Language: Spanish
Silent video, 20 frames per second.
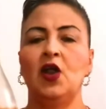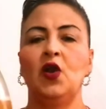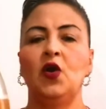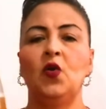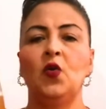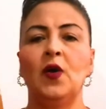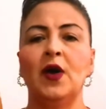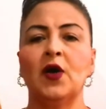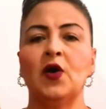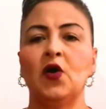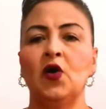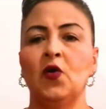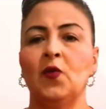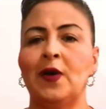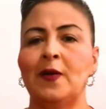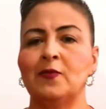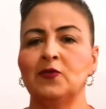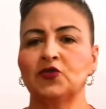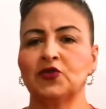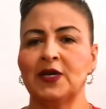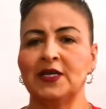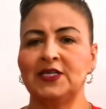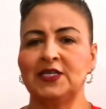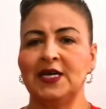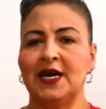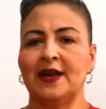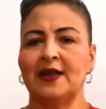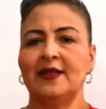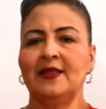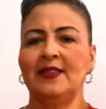Luego lo vamos a
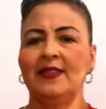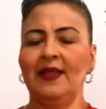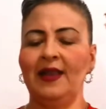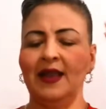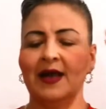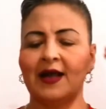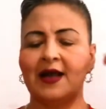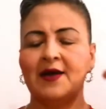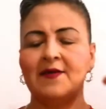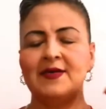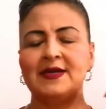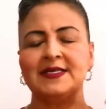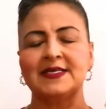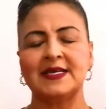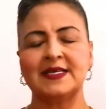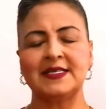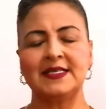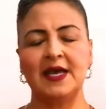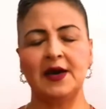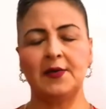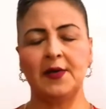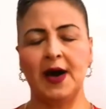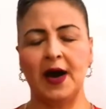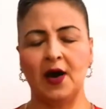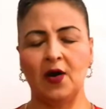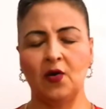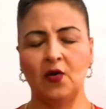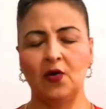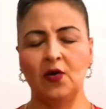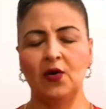echar de la cabeza hacia
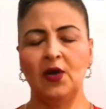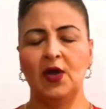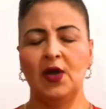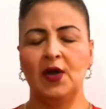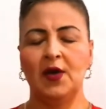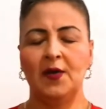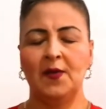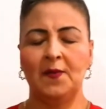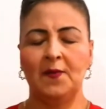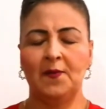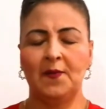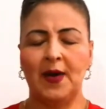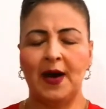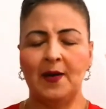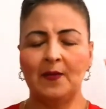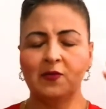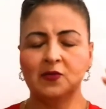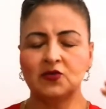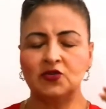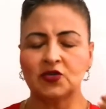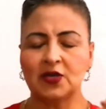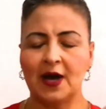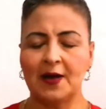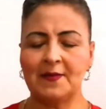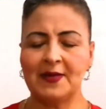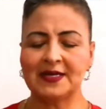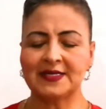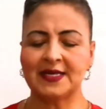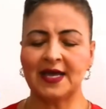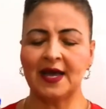abajo, vamos a
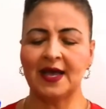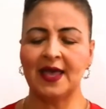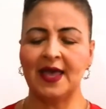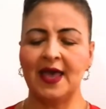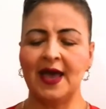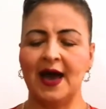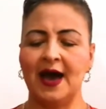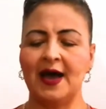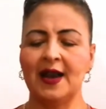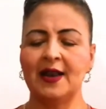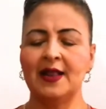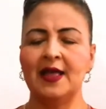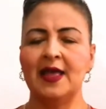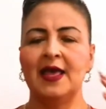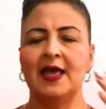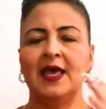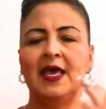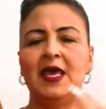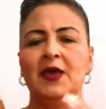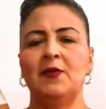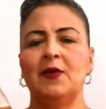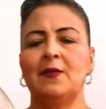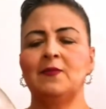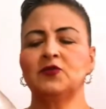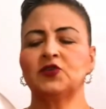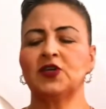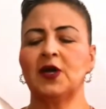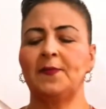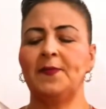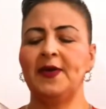masajear y
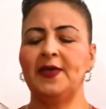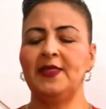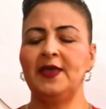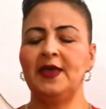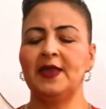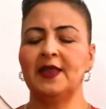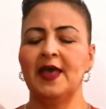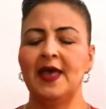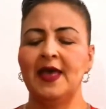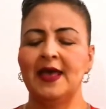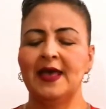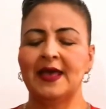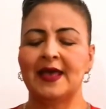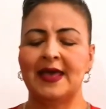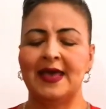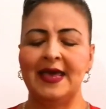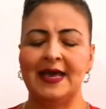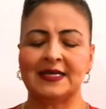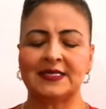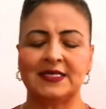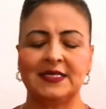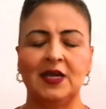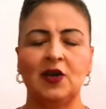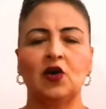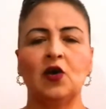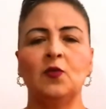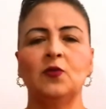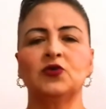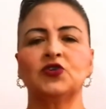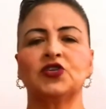vamos a pedir que así
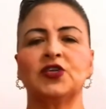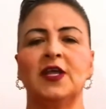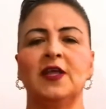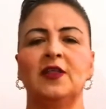como se